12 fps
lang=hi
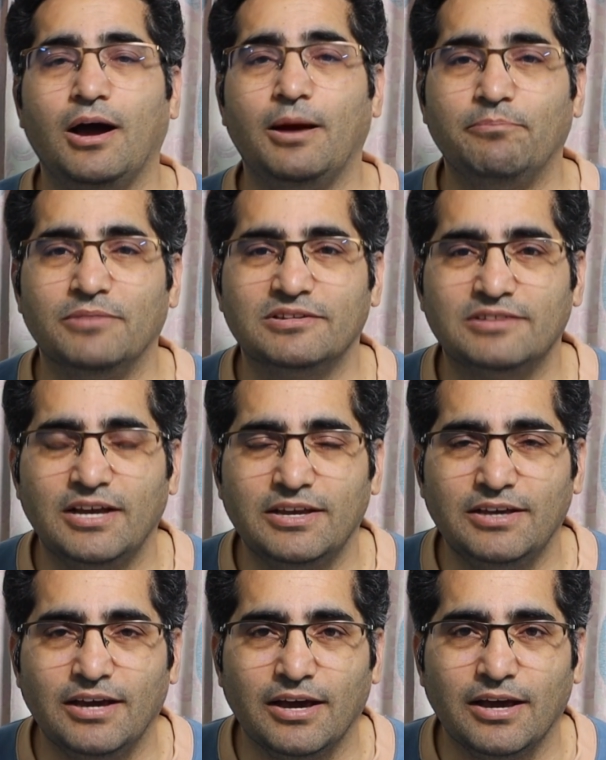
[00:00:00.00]
अब मसला
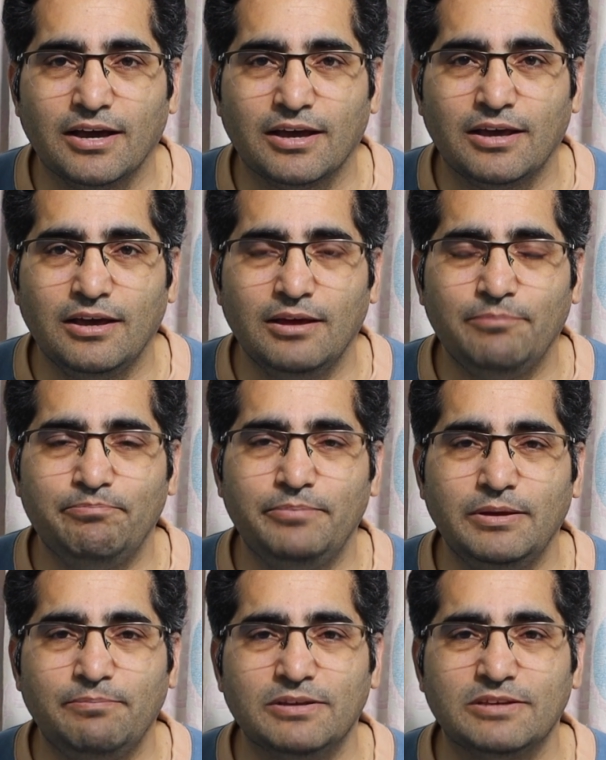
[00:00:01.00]
यह है कि
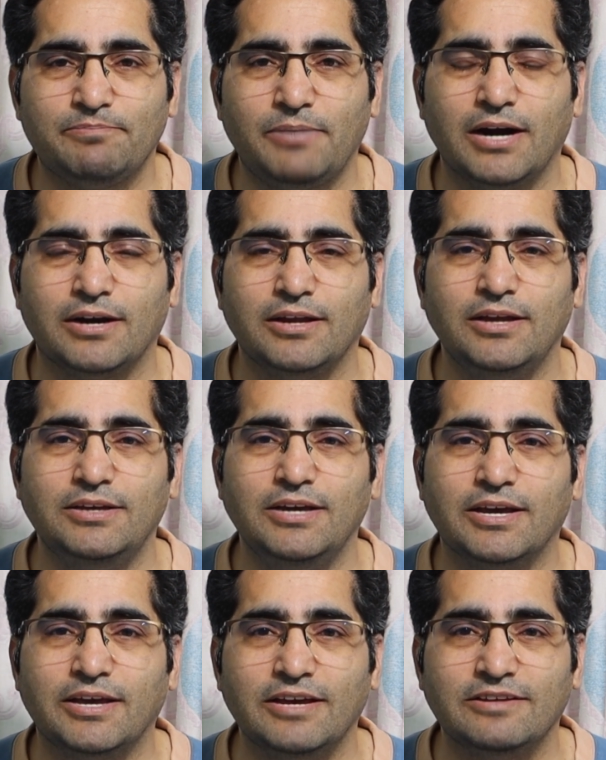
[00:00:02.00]
पीपल्स पार्टी
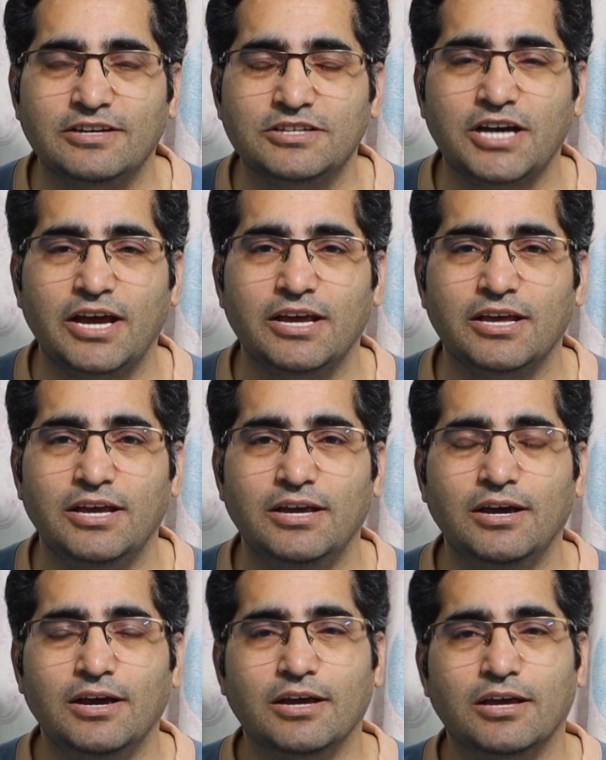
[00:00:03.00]
ये कैसे
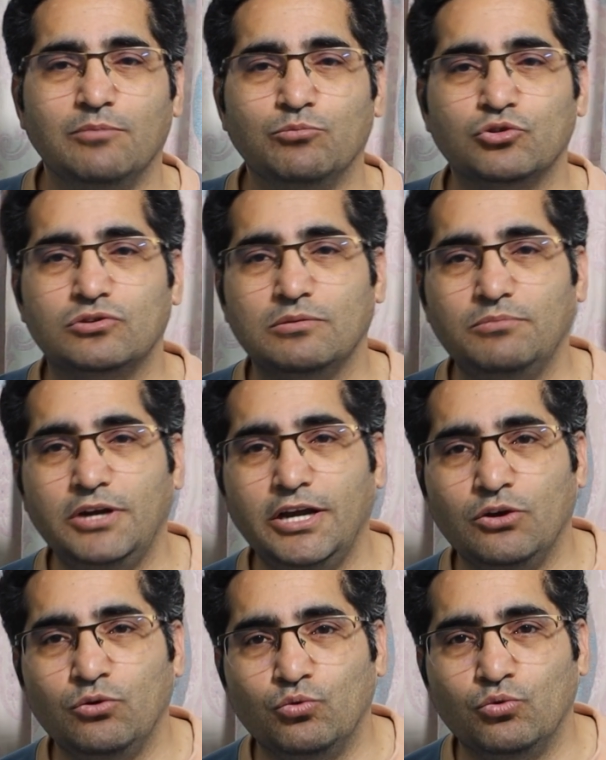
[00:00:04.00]
चाहेगी कि मुस्लिम
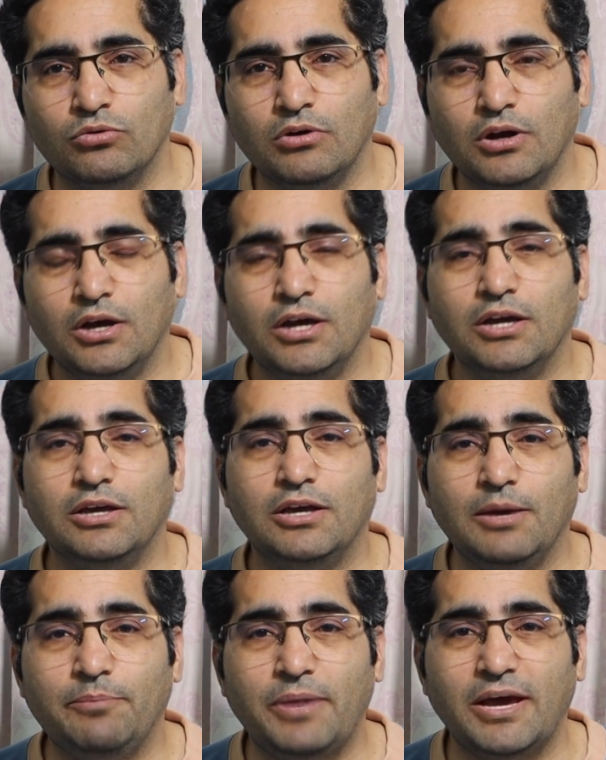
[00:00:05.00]
लीग नून
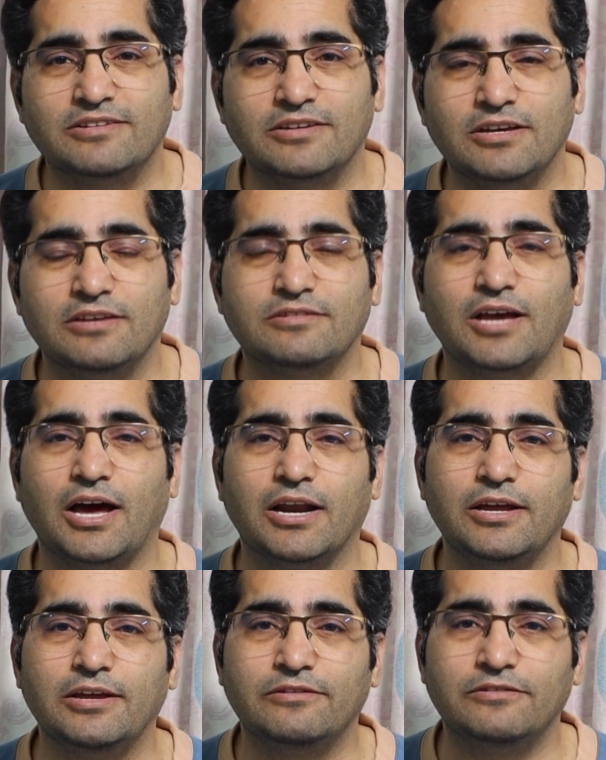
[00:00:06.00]
ये पैसे
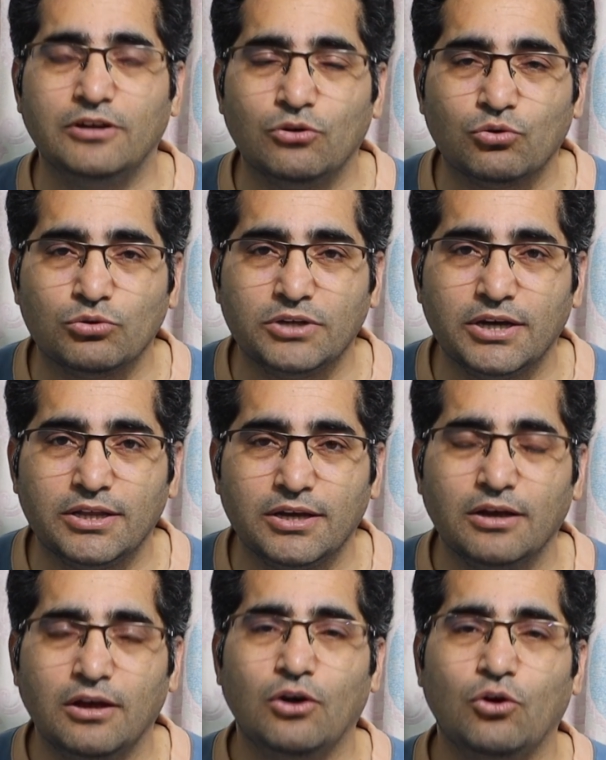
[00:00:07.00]
सारे ज़िलों को दे
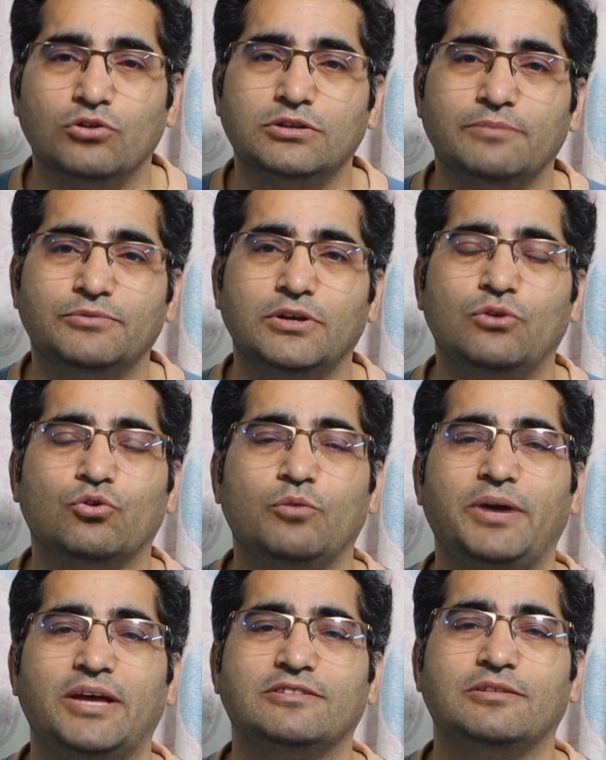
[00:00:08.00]
दे और जब ज़िलों
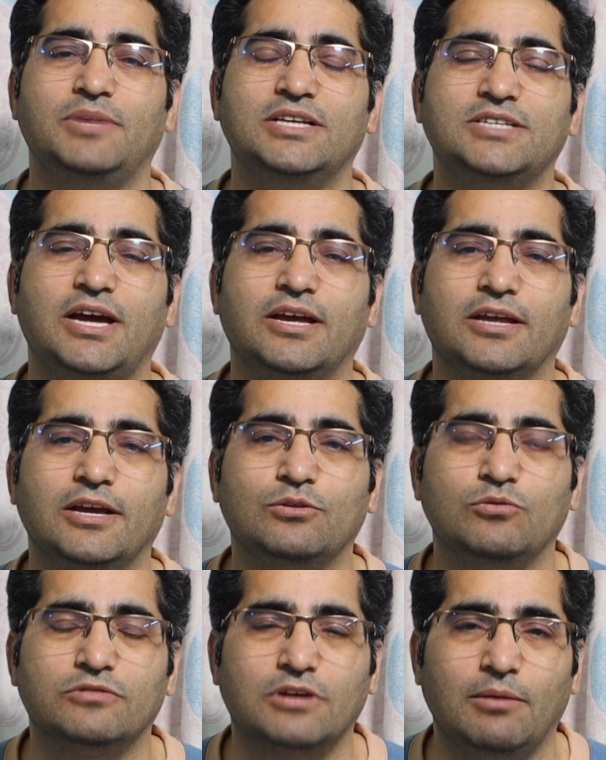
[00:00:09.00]
को पैसे मिल जाएंगे
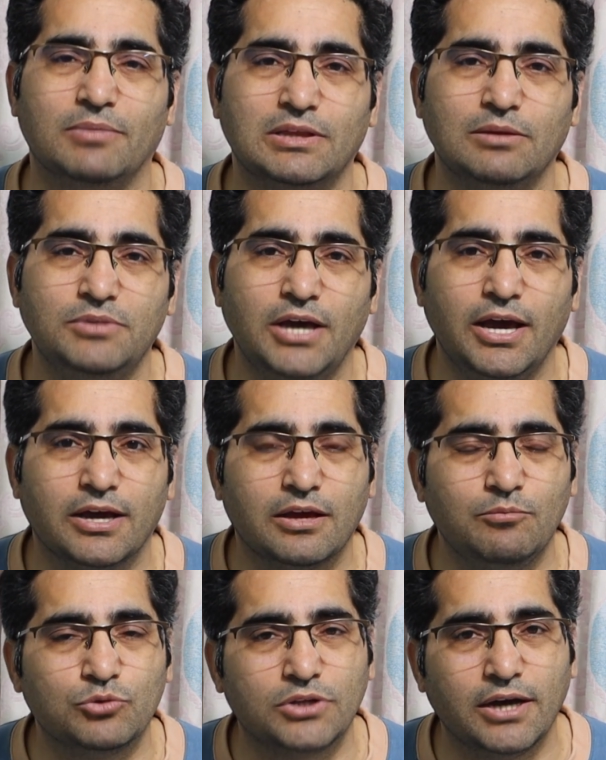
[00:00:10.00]
तो इसका मतलब यह है
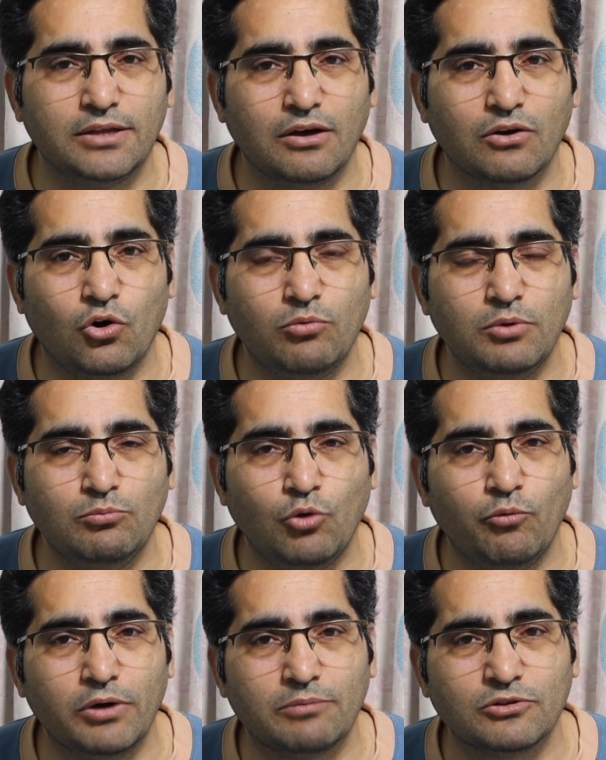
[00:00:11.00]
कि मुतहदा कौमी
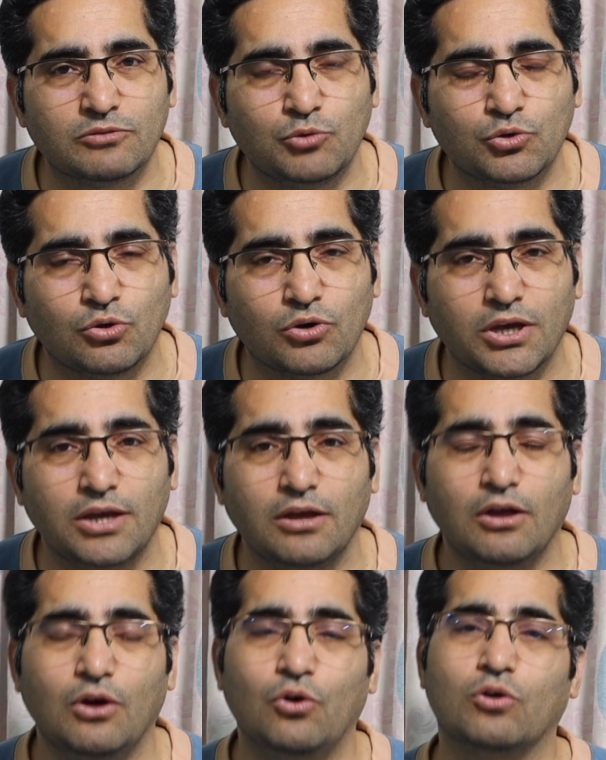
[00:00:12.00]
मूवमेंट मजबूत होगी
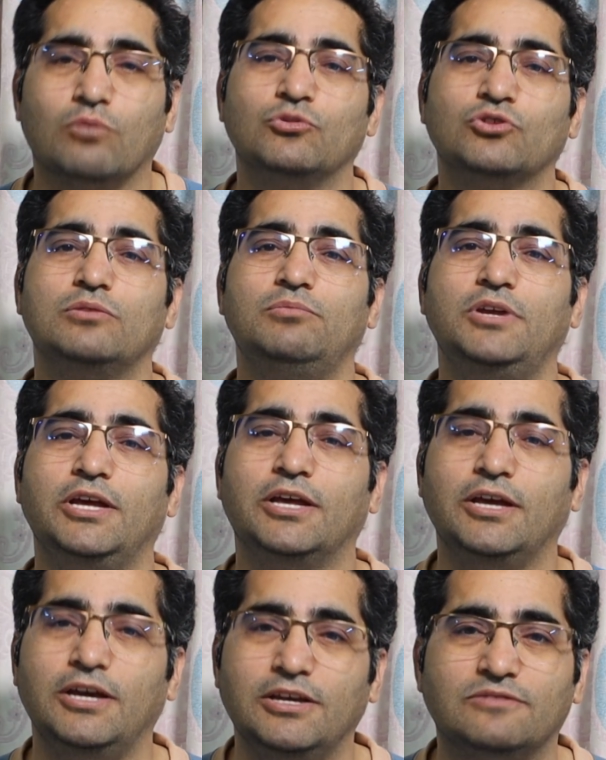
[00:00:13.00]
और मुस्लिम
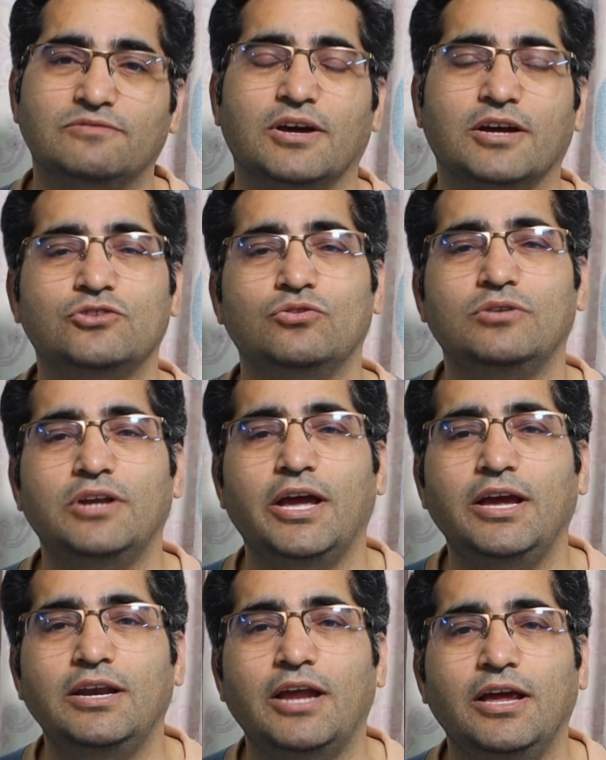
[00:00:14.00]
लीग इस वक्त जो
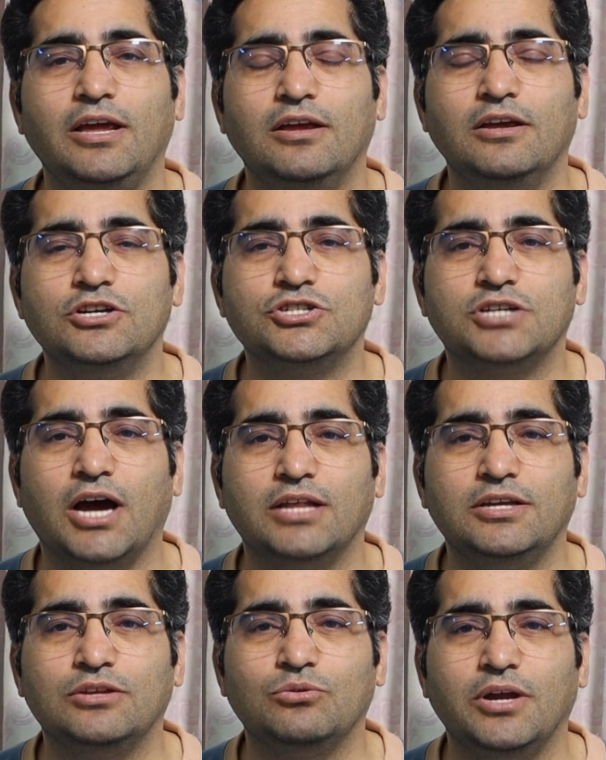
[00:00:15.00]
नई नई
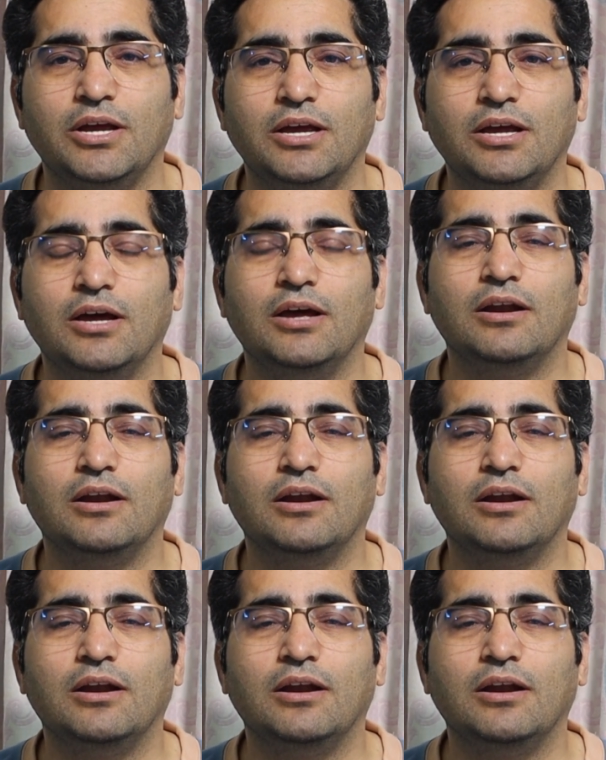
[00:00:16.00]
शादी तो नहीं